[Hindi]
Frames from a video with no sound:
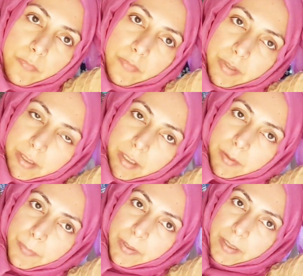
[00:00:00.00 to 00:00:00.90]

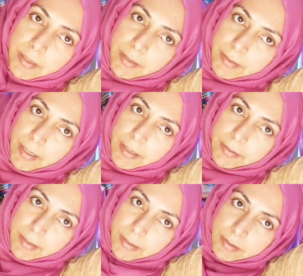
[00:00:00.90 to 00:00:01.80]
वीकेंड पे क्या
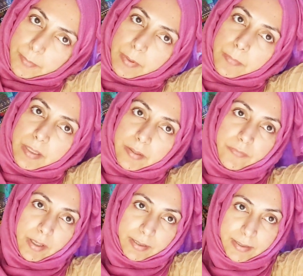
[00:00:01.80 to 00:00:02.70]
किया है सबने
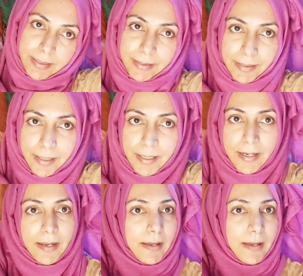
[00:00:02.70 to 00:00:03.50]
ब्रेकफास्ट